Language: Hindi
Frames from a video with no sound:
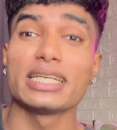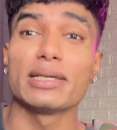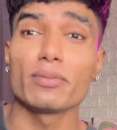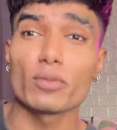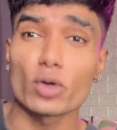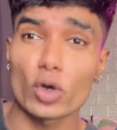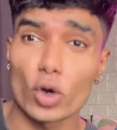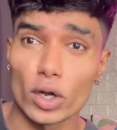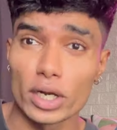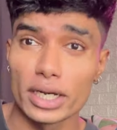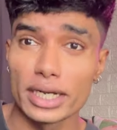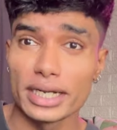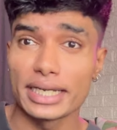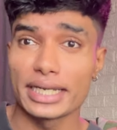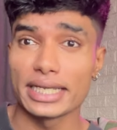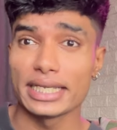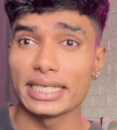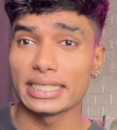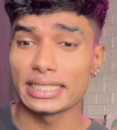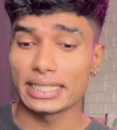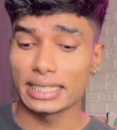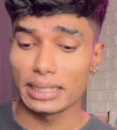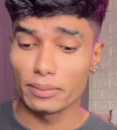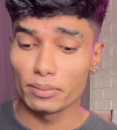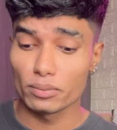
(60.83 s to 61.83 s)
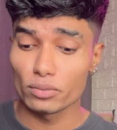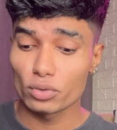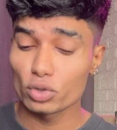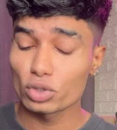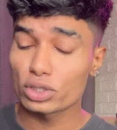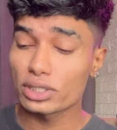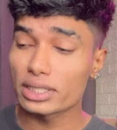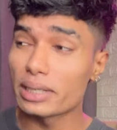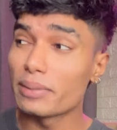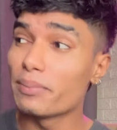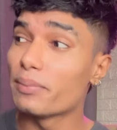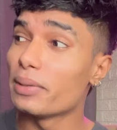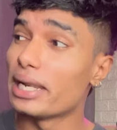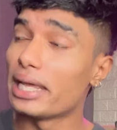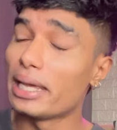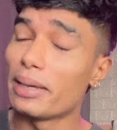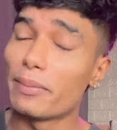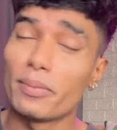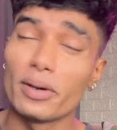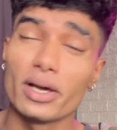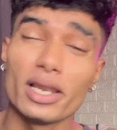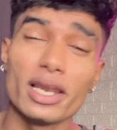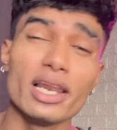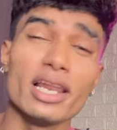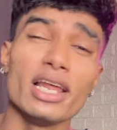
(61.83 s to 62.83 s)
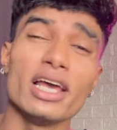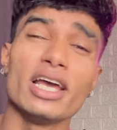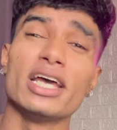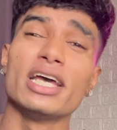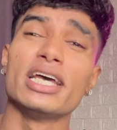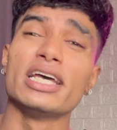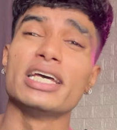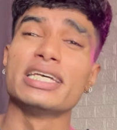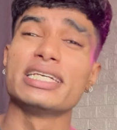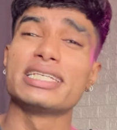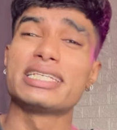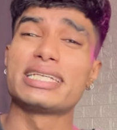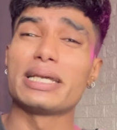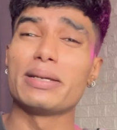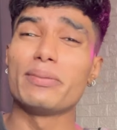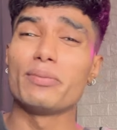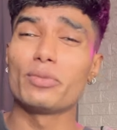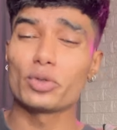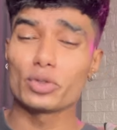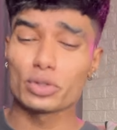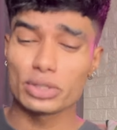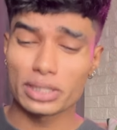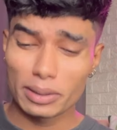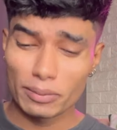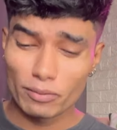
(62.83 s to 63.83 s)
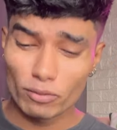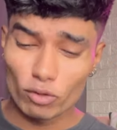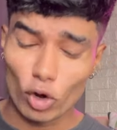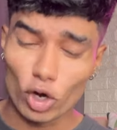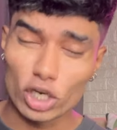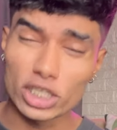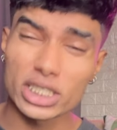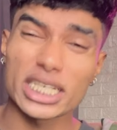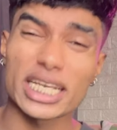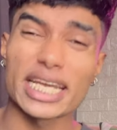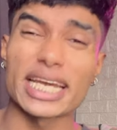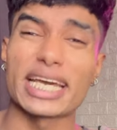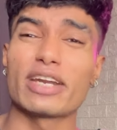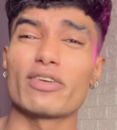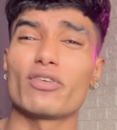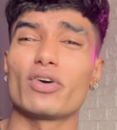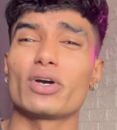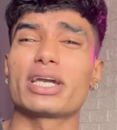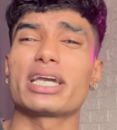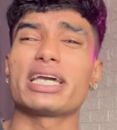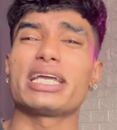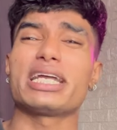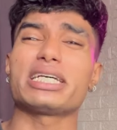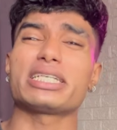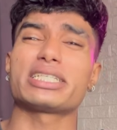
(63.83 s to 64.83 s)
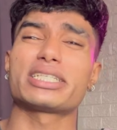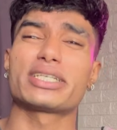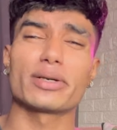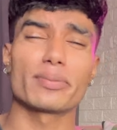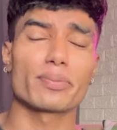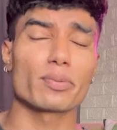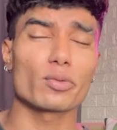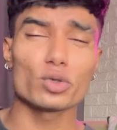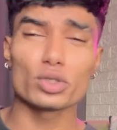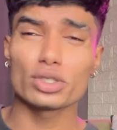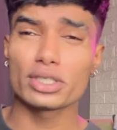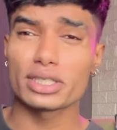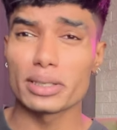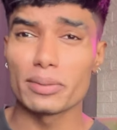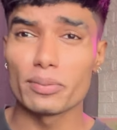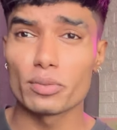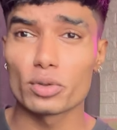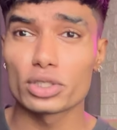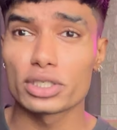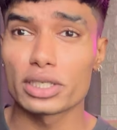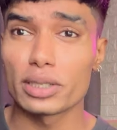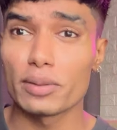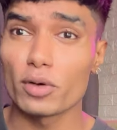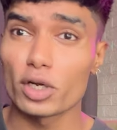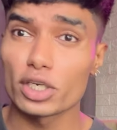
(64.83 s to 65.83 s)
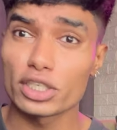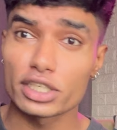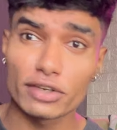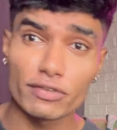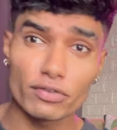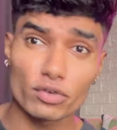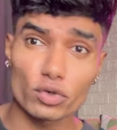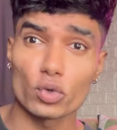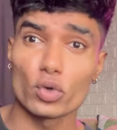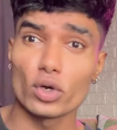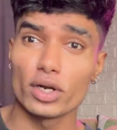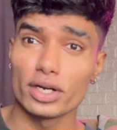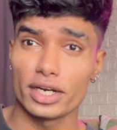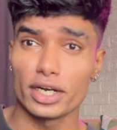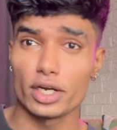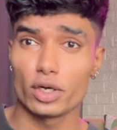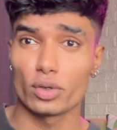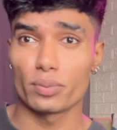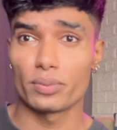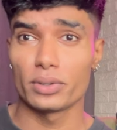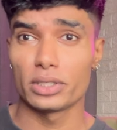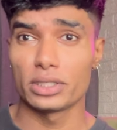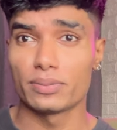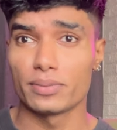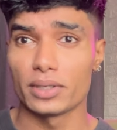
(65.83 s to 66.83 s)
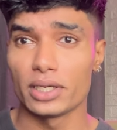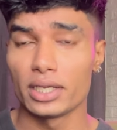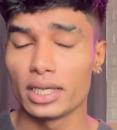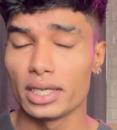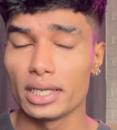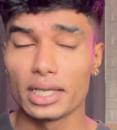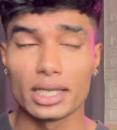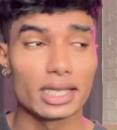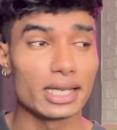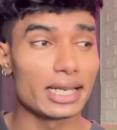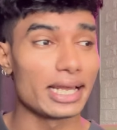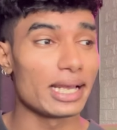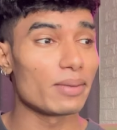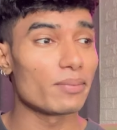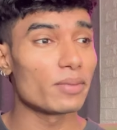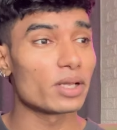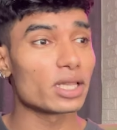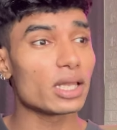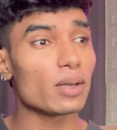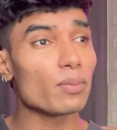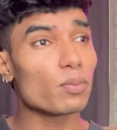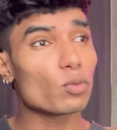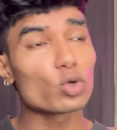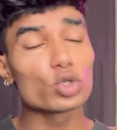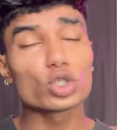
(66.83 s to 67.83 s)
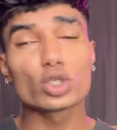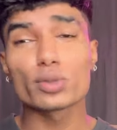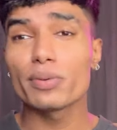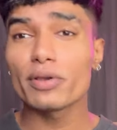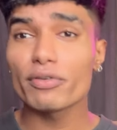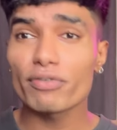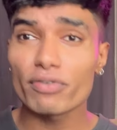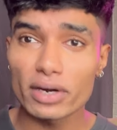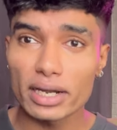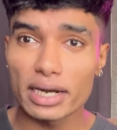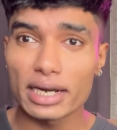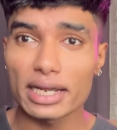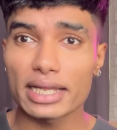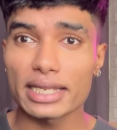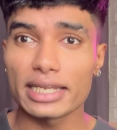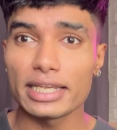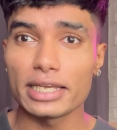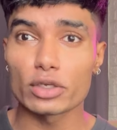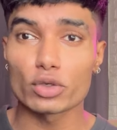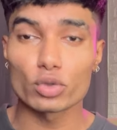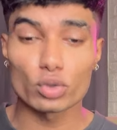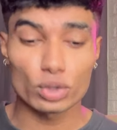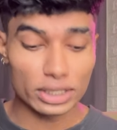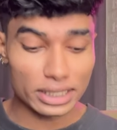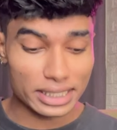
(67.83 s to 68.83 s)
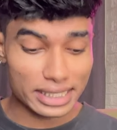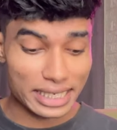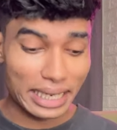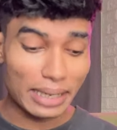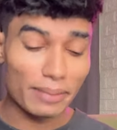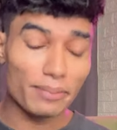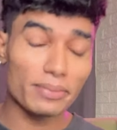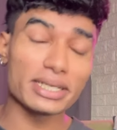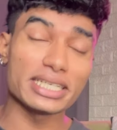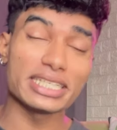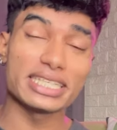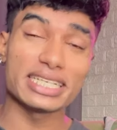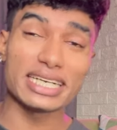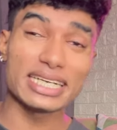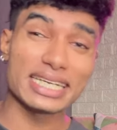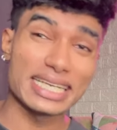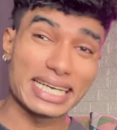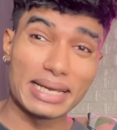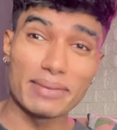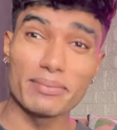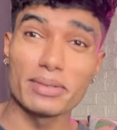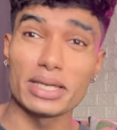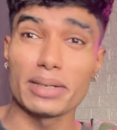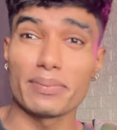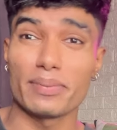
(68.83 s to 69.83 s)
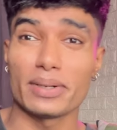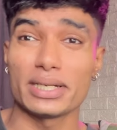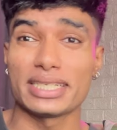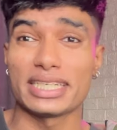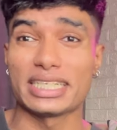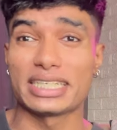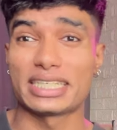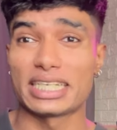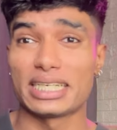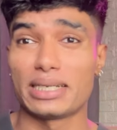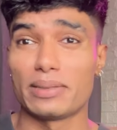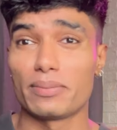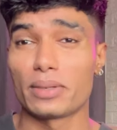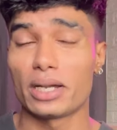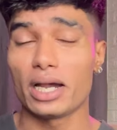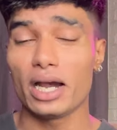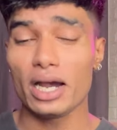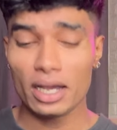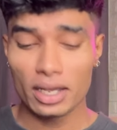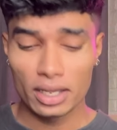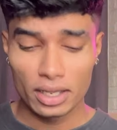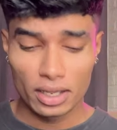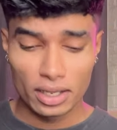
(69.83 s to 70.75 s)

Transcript: एम क्वालिटी सेम टू सेम लेबल सेम टू सेम वॉश केयर वगैरह सब कुछ सेम टू सेम और सिर्फ टू हंड्रेड रुपीज़ में लाइक मतलब कुछ भी फ़र्क नहीं है क्योंकि सेम टी शर्ट है मेरे पास एच एन एम का